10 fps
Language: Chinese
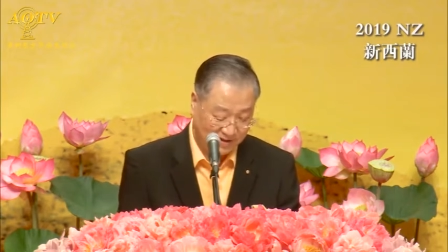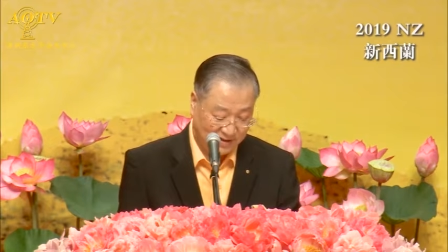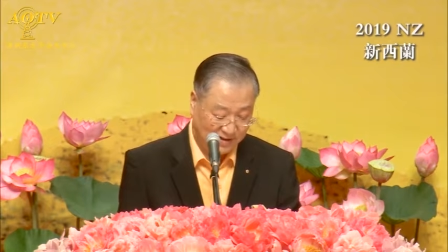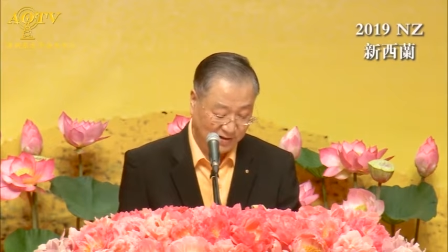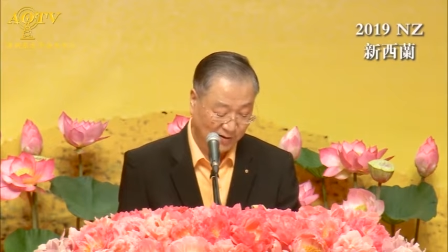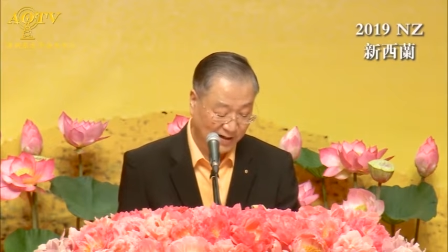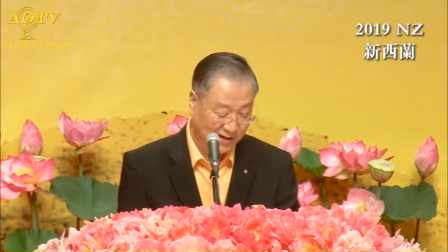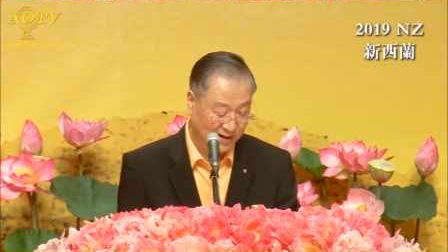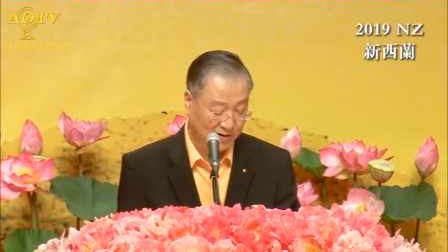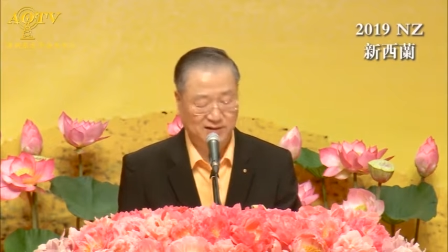那有人
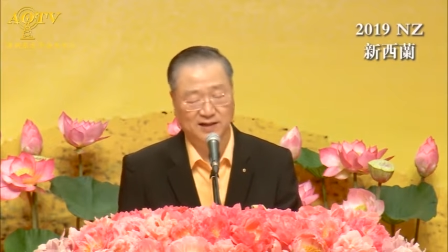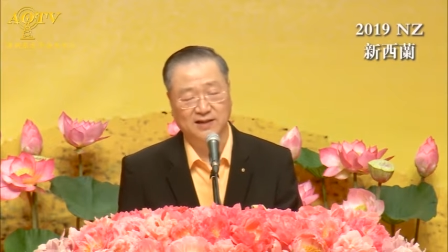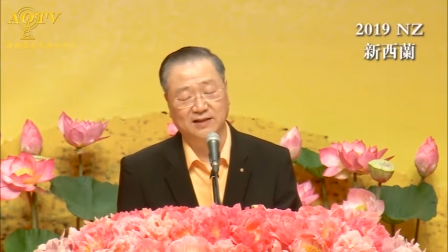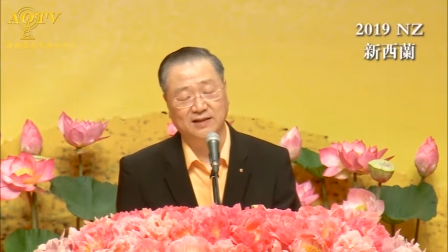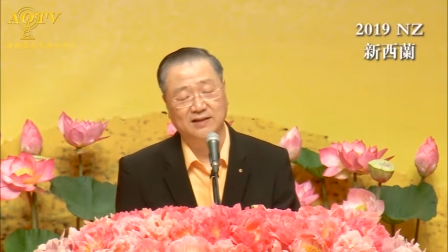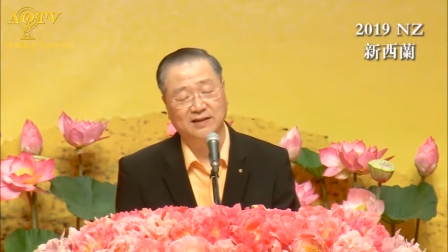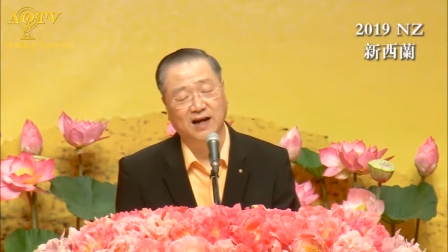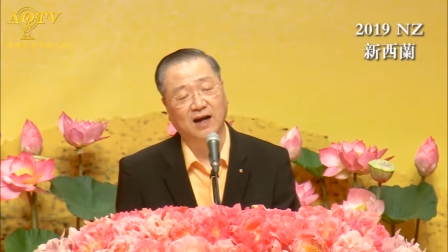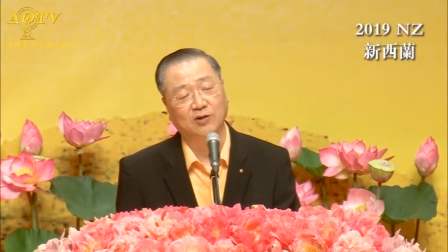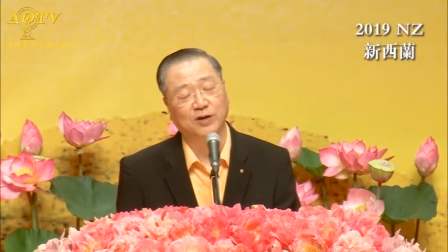呢，就想
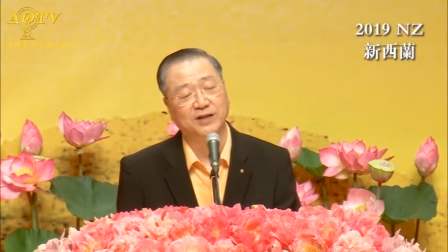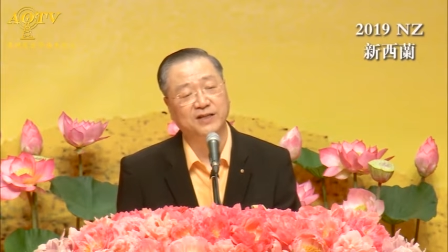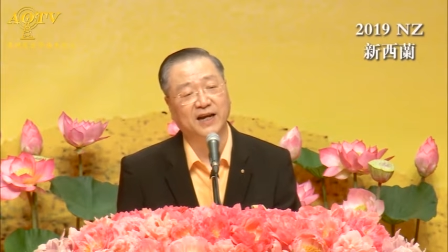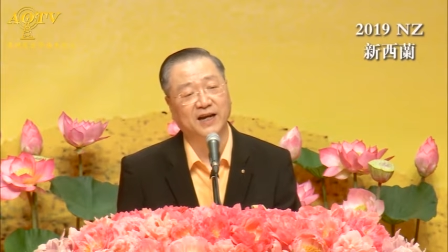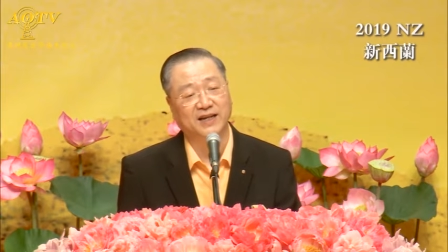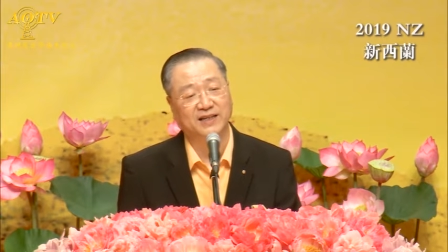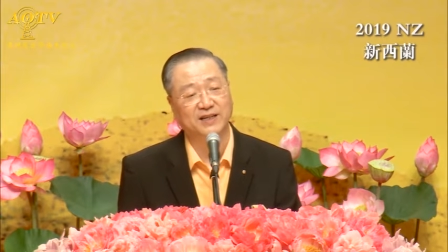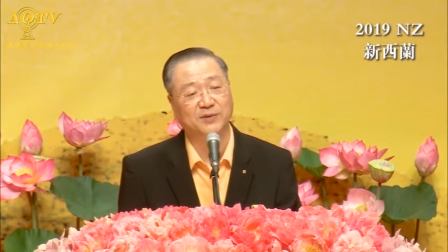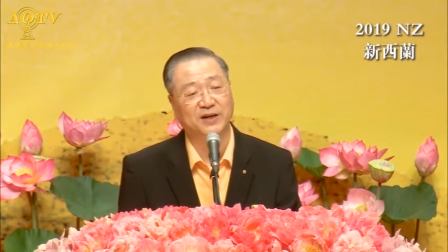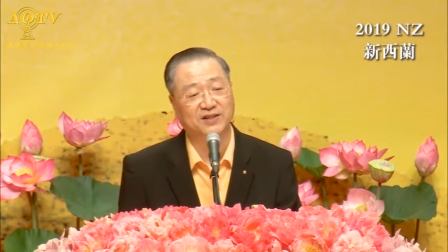他推荐一
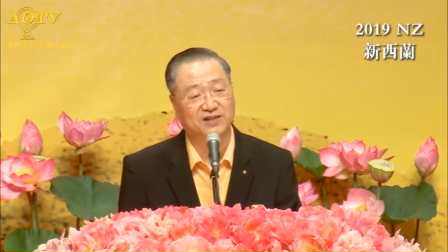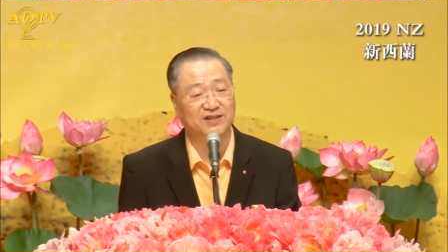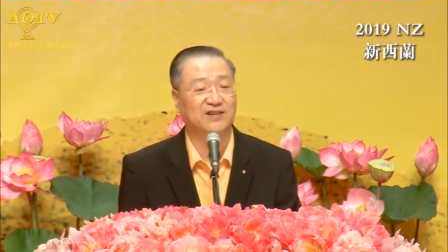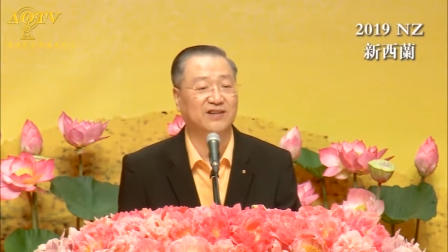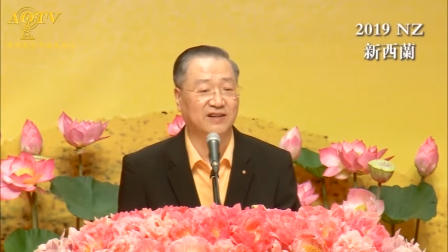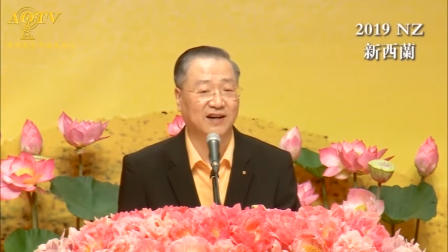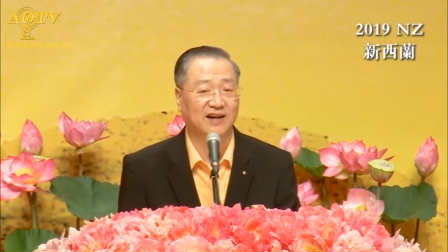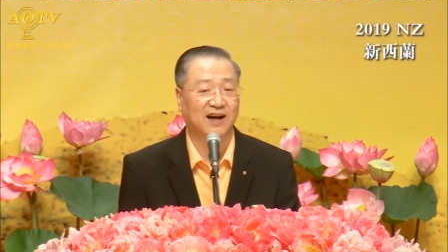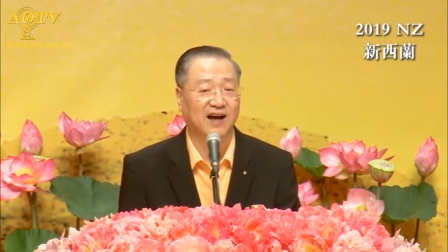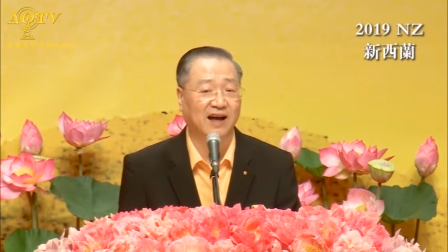位智者
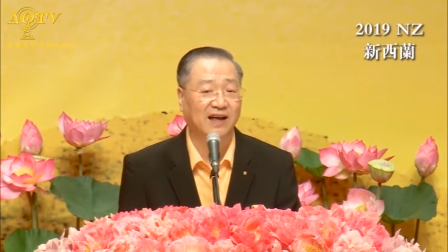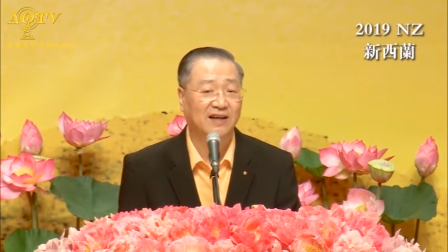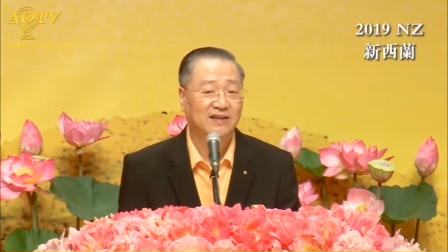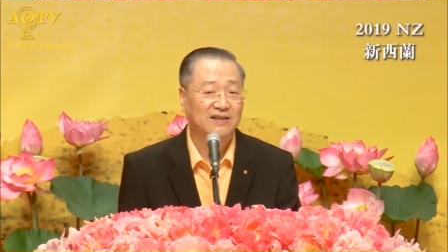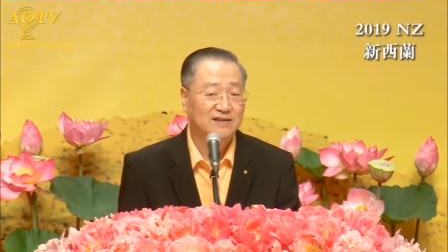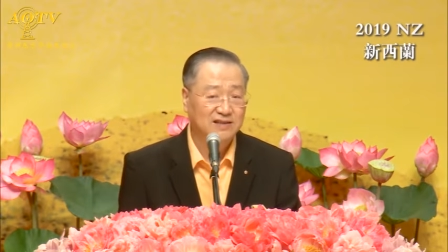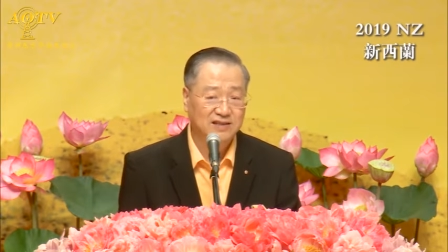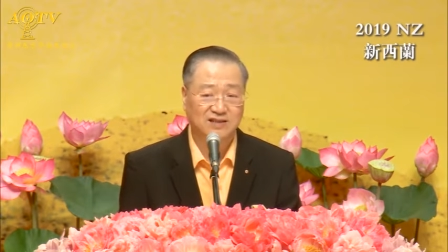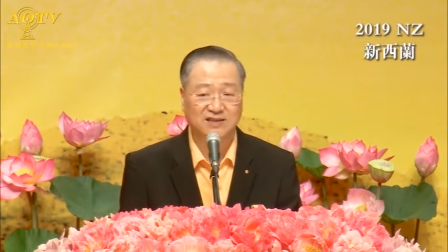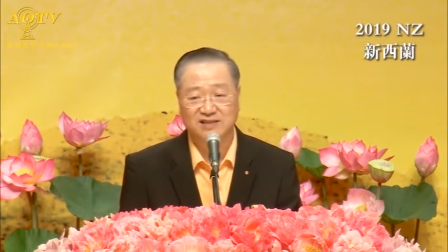啊。智
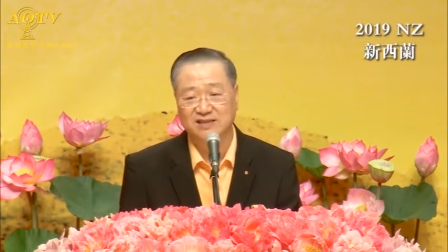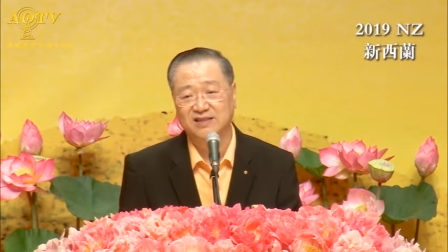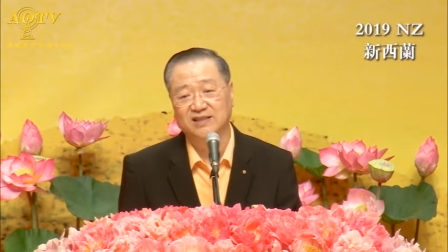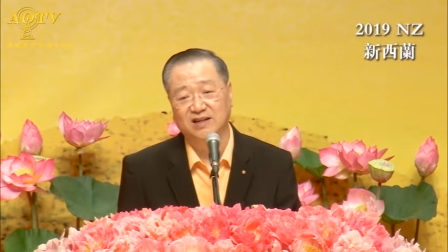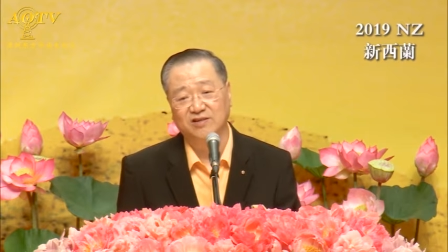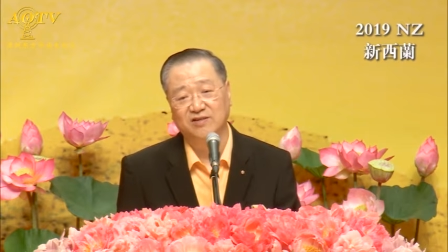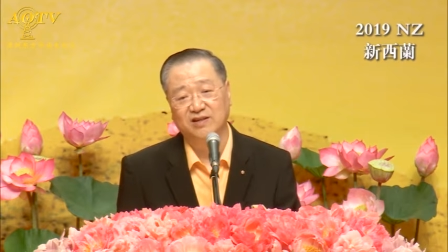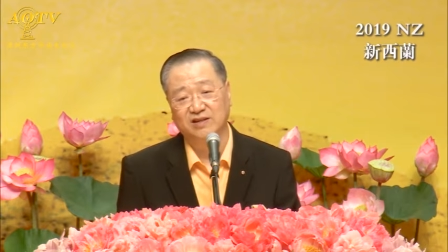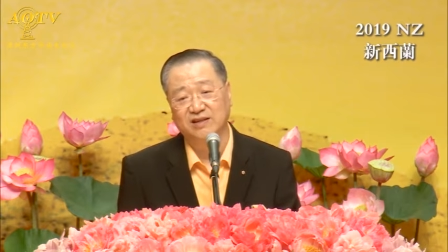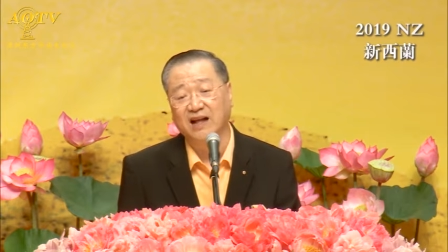者实际上就
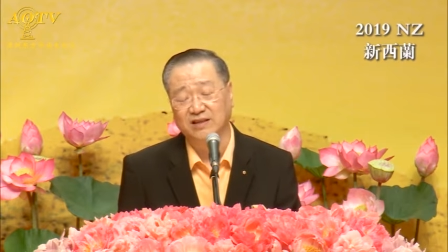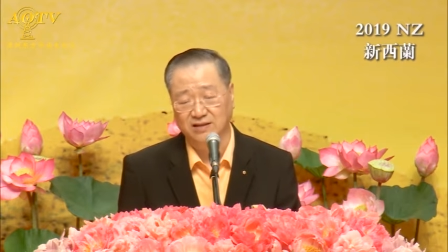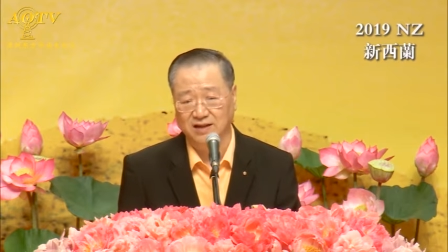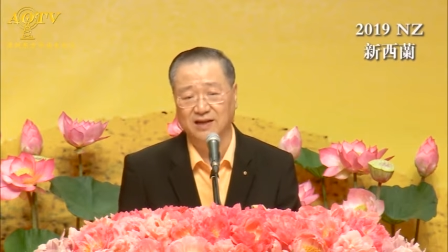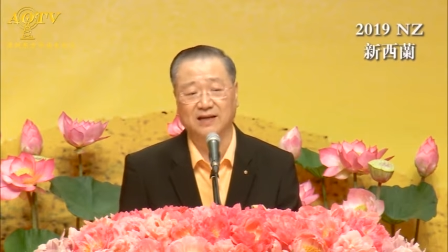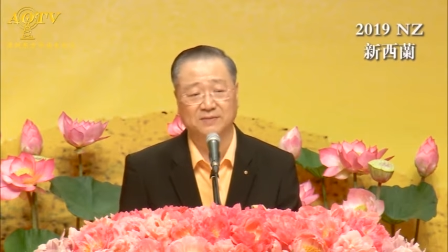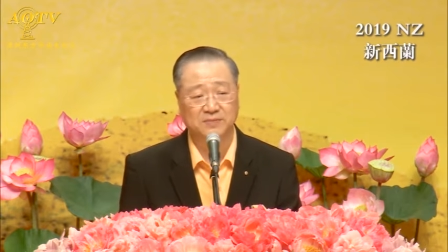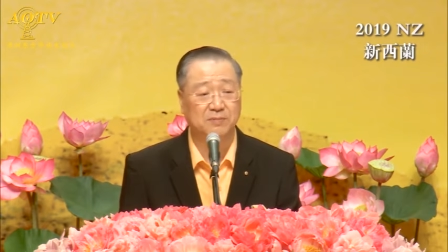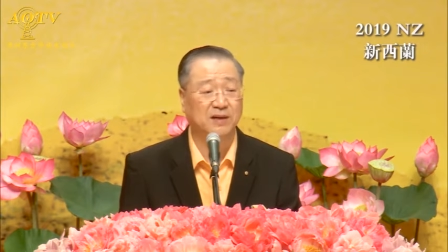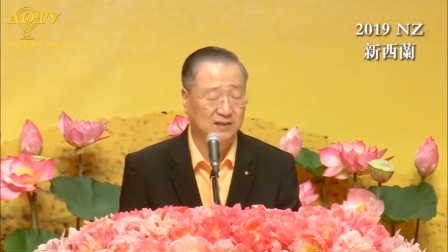是大德了，
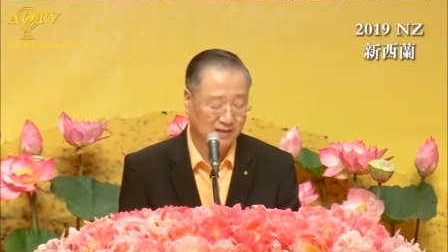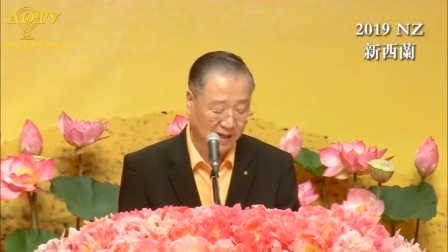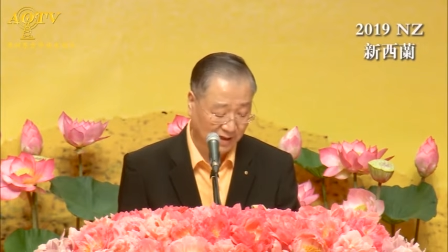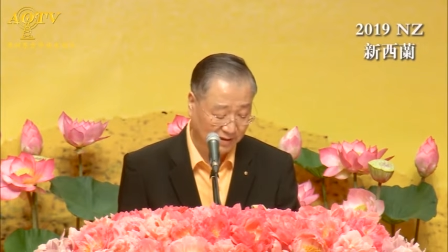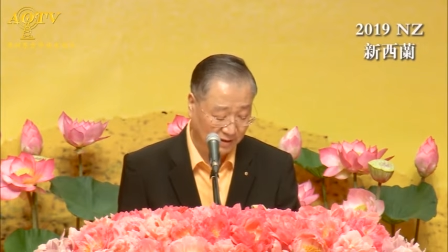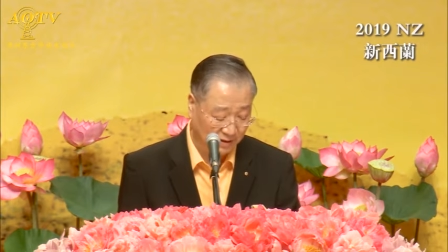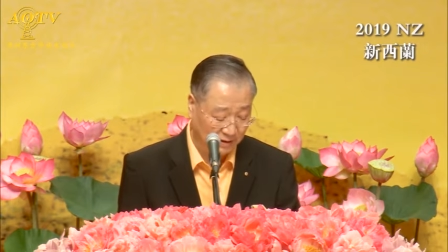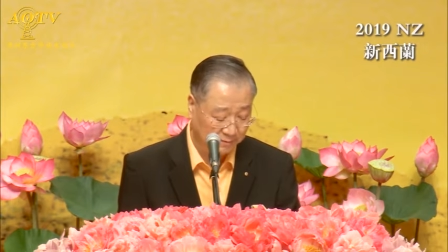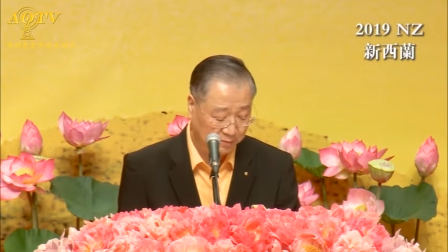一般是大德了。